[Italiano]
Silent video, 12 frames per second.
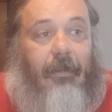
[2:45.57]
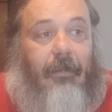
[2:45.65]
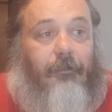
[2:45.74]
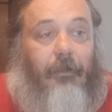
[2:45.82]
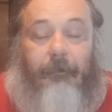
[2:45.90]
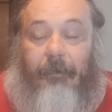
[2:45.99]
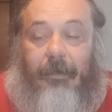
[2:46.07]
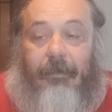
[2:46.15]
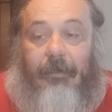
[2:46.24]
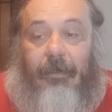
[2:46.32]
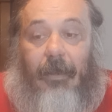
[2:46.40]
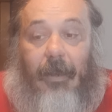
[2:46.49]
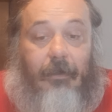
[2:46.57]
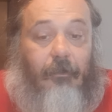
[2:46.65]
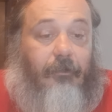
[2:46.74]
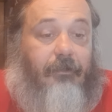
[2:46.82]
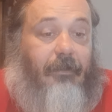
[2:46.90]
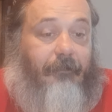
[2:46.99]
attualmente nella
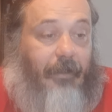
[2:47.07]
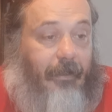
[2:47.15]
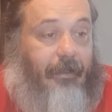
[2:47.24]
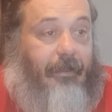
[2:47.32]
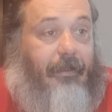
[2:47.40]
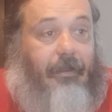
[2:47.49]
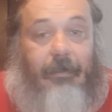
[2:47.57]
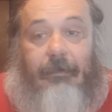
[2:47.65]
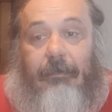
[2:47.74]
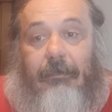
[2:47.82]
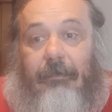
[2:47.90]
rosa, Valera,